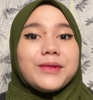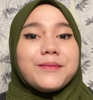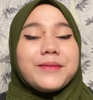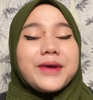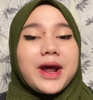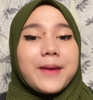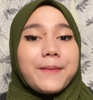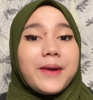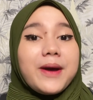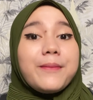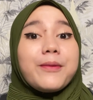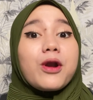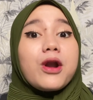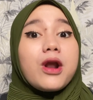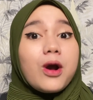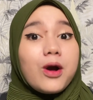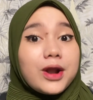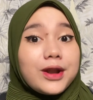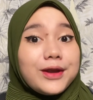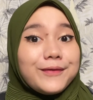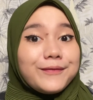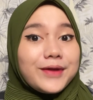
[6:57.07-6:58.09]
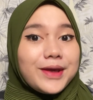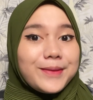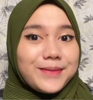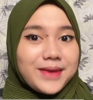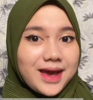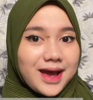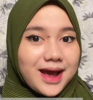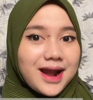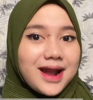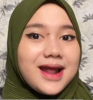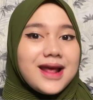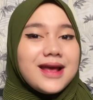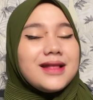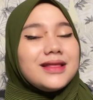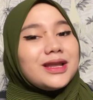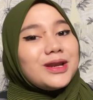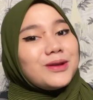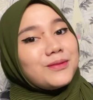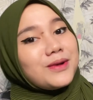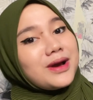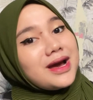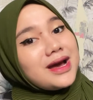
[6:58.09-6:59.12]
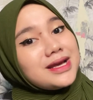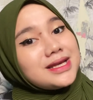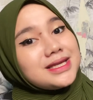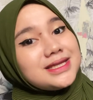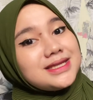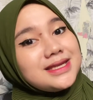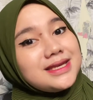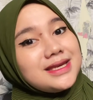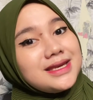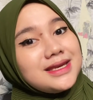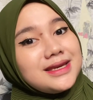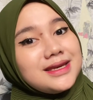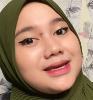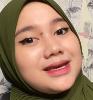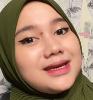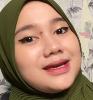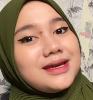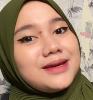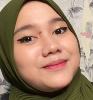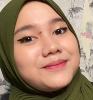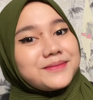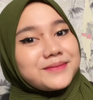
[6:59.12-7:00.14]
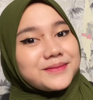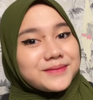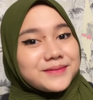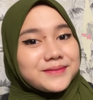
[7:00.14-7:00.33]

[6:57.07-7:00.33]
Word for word: beberapa produk Oriflame ya. Terima kasih.